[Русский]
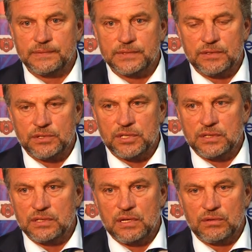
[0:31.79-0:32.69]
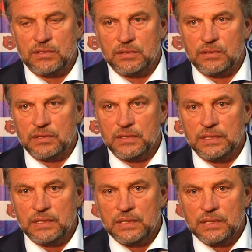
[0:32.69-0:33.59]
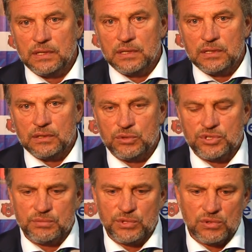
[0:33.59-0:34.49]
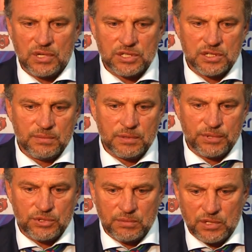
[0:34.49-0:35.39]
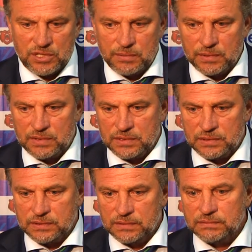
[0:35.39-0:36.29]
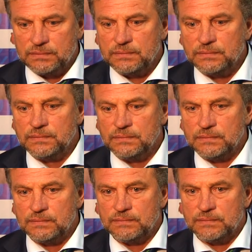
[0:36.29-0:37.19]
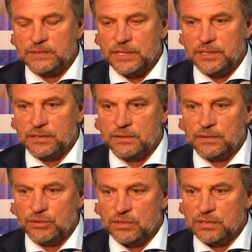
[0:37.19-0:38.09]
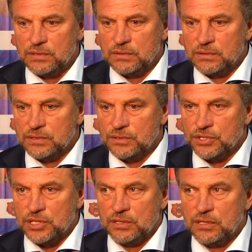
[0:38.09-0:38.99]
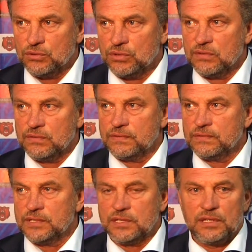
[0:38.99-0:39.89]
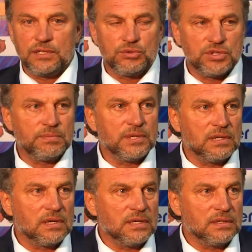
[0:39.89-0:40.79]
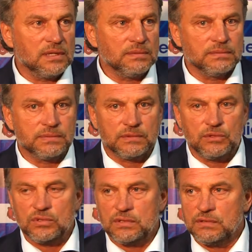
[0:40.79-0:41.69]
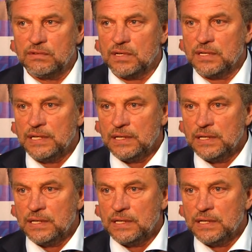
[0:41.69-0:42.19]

Совершенно недоволен игрой очень много ошибок, причем ошибок, знаете, люди совершают, которые в этой лиге уже поиграли там год-два.